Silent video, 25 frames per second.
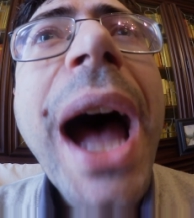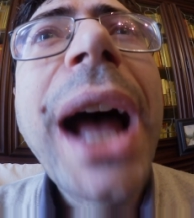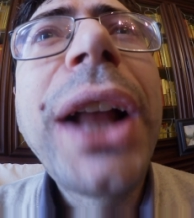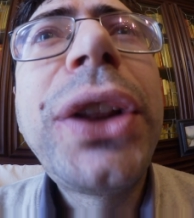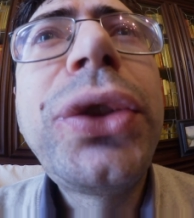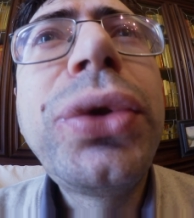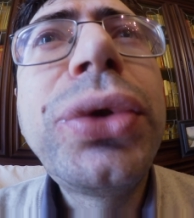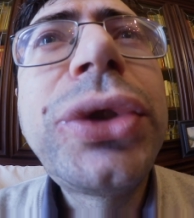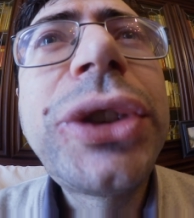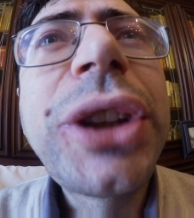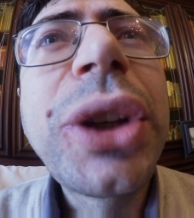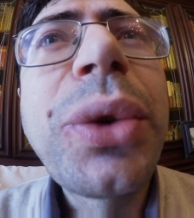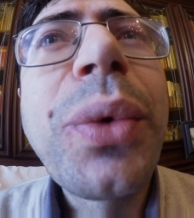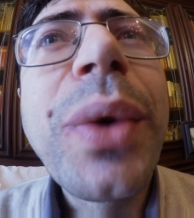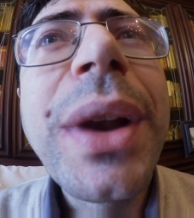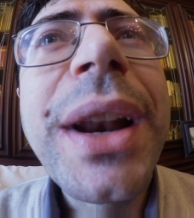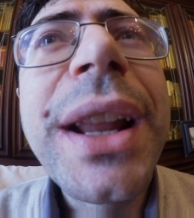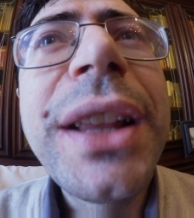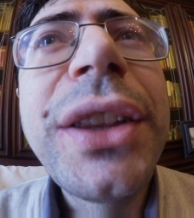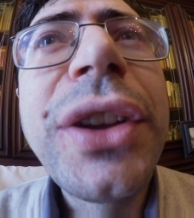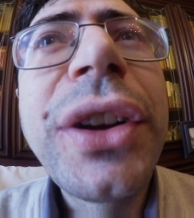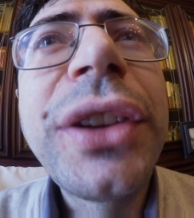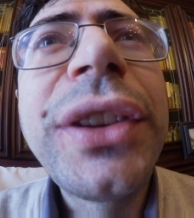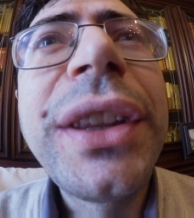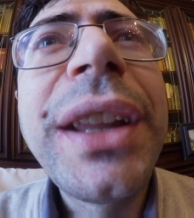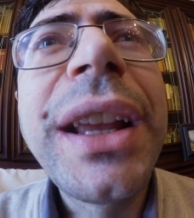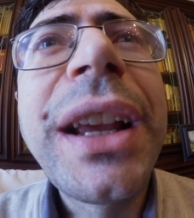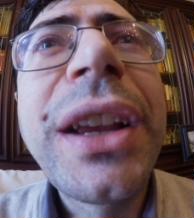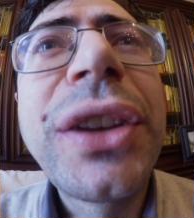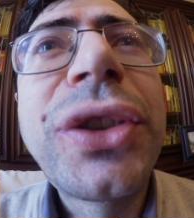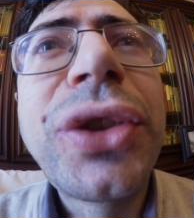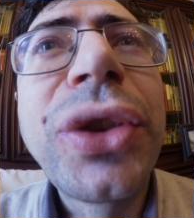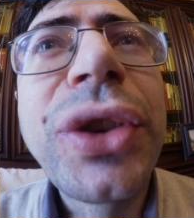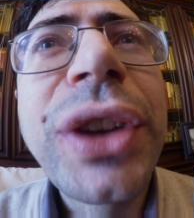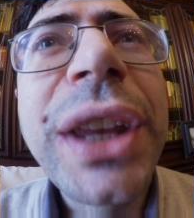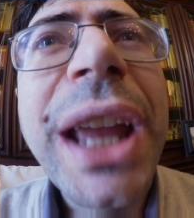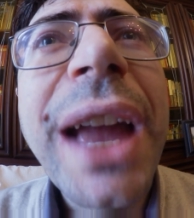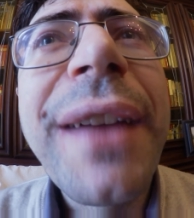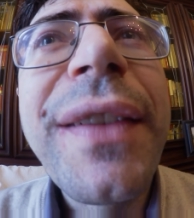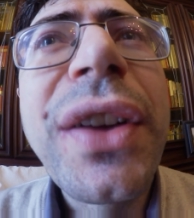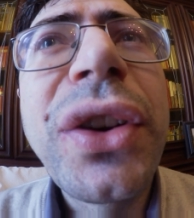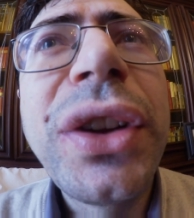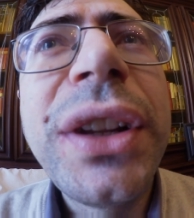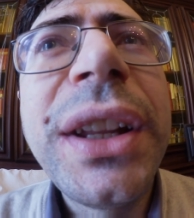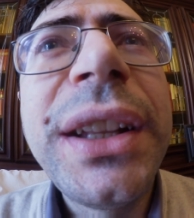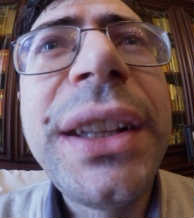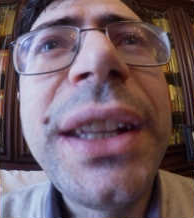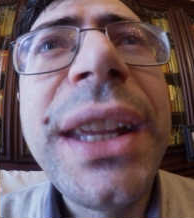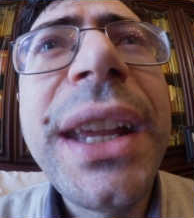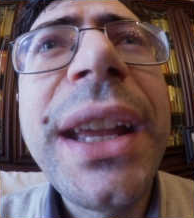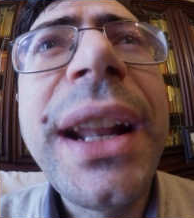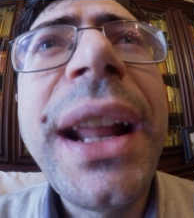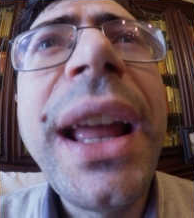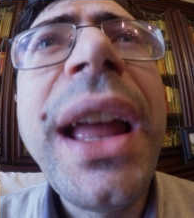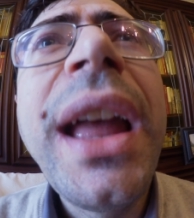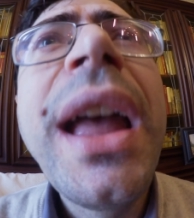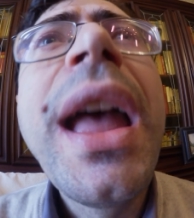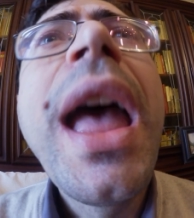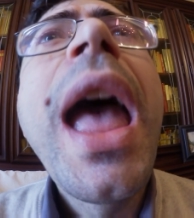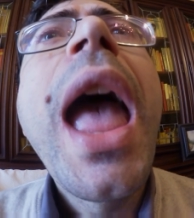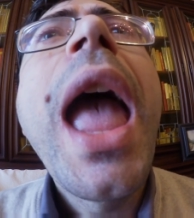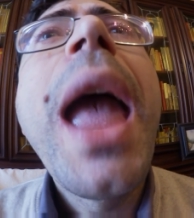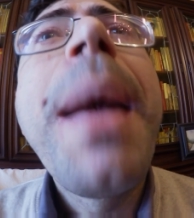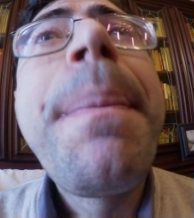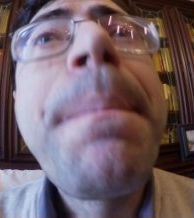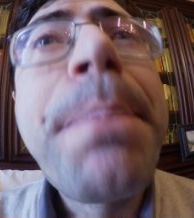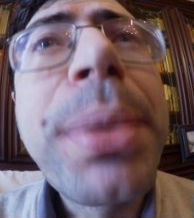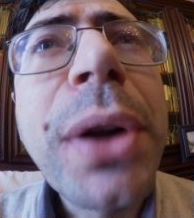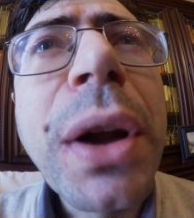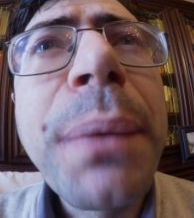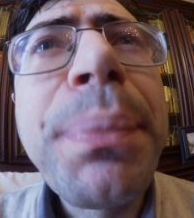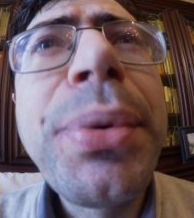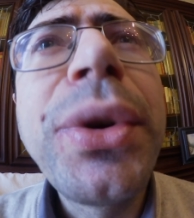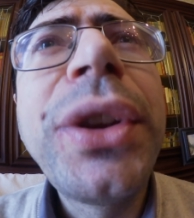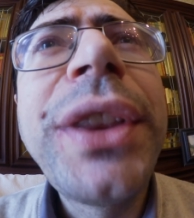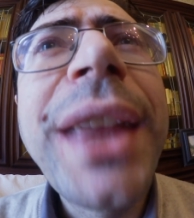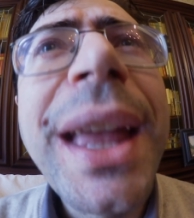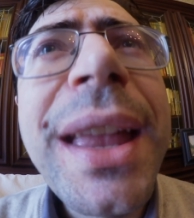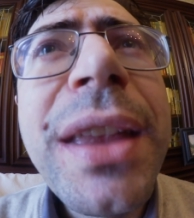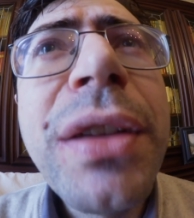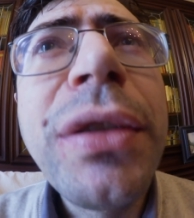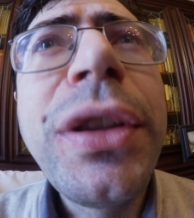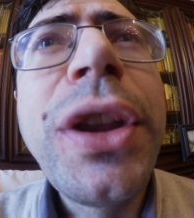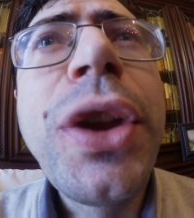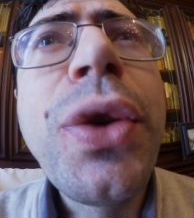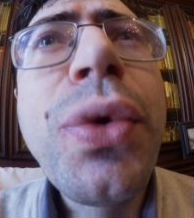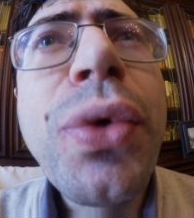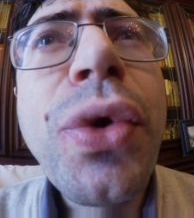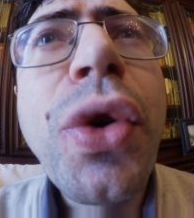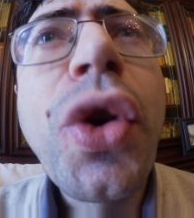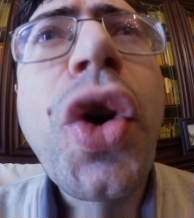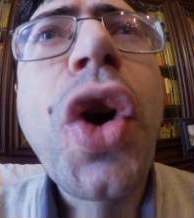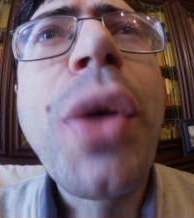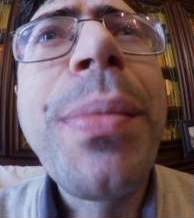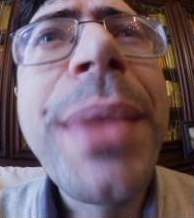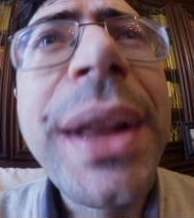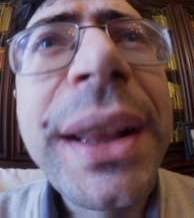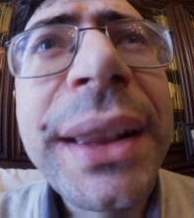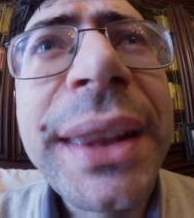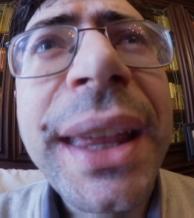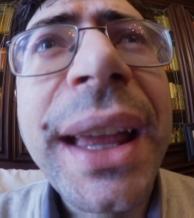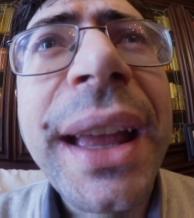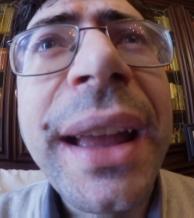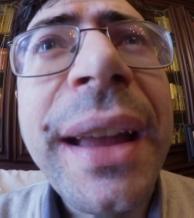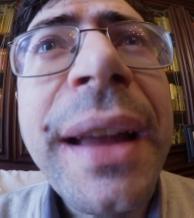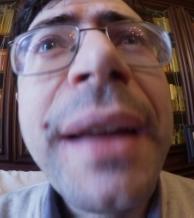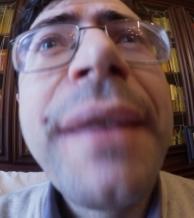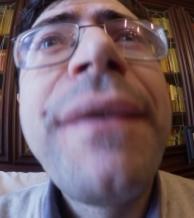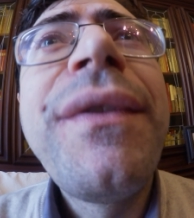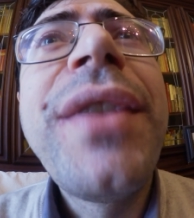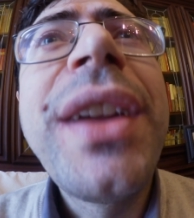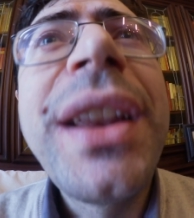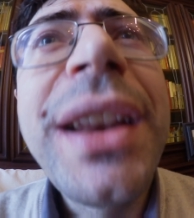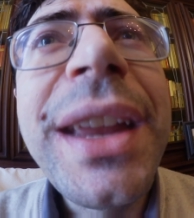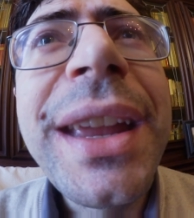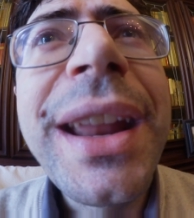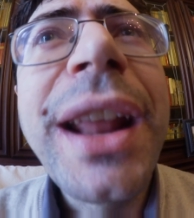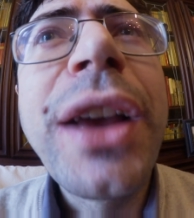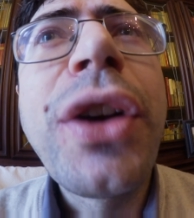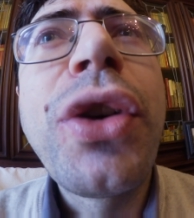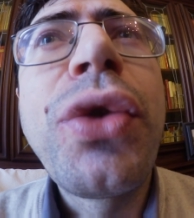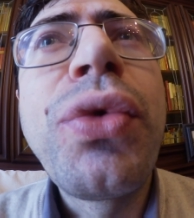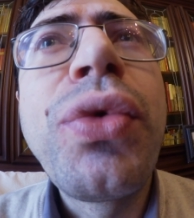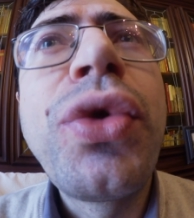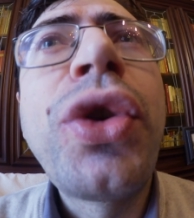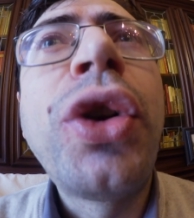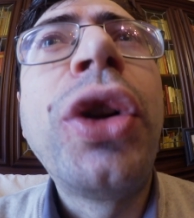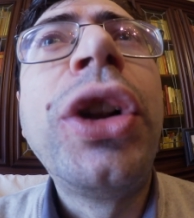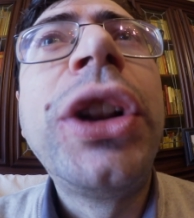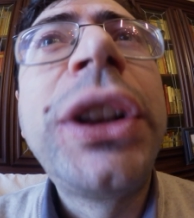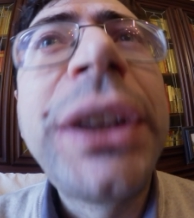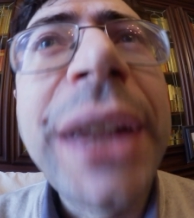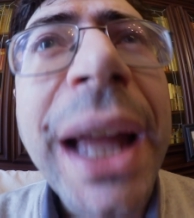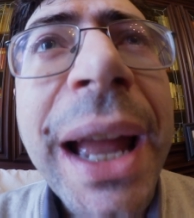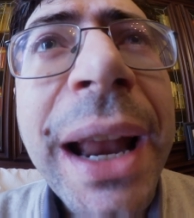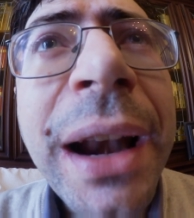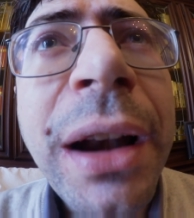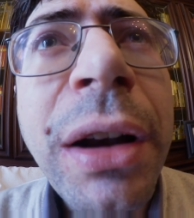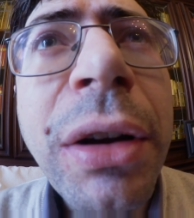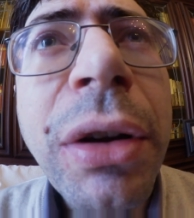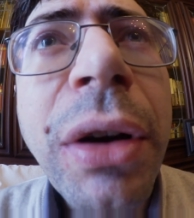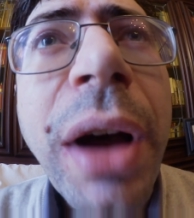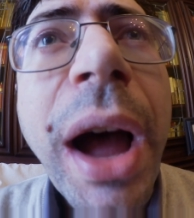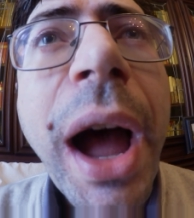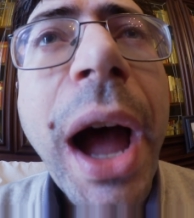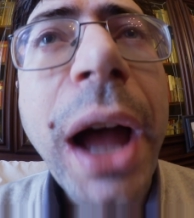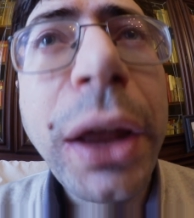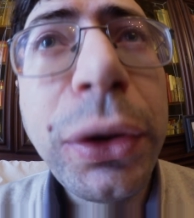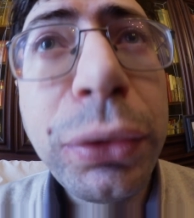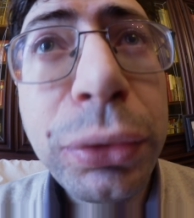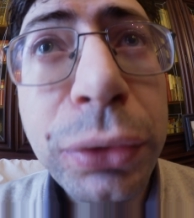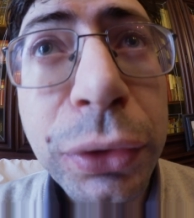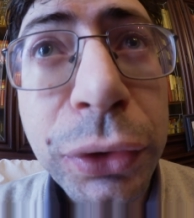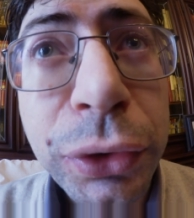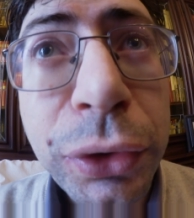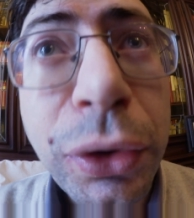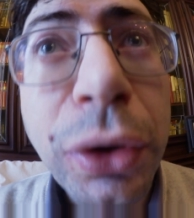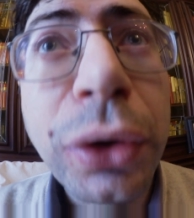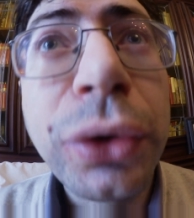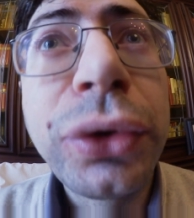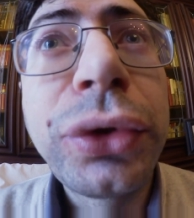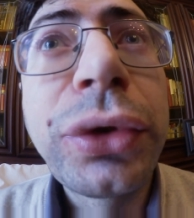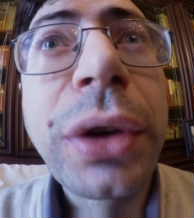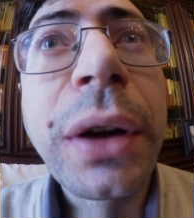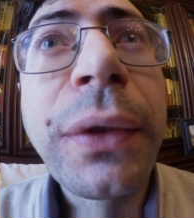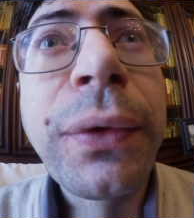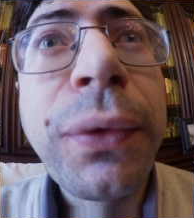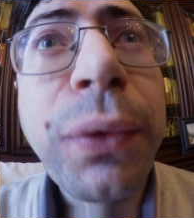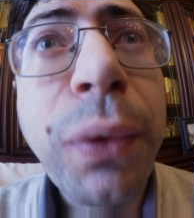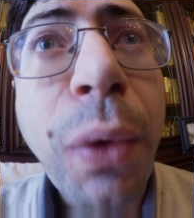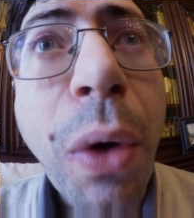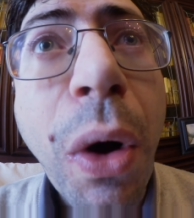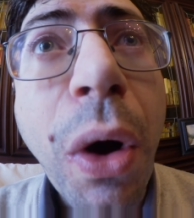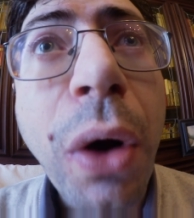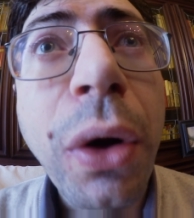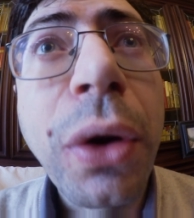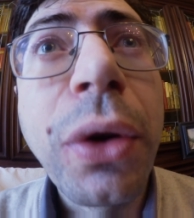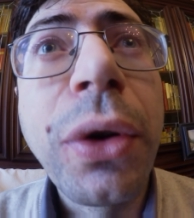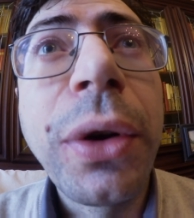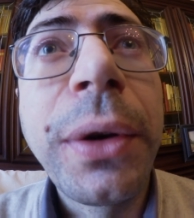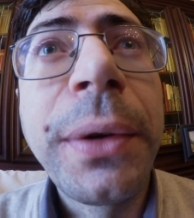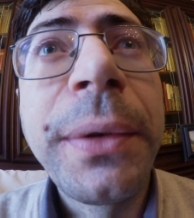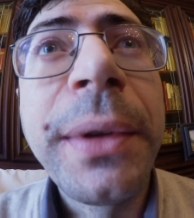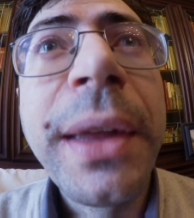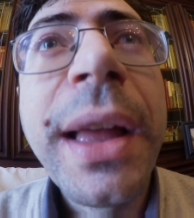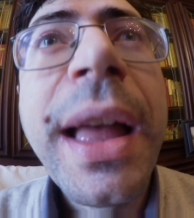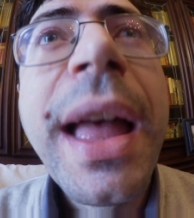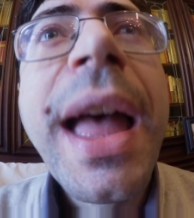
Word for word: a tutte quelle donne che sognavano di dire è proprio degno di uno come promette venire con un coltello ad uno scontro a fuoco.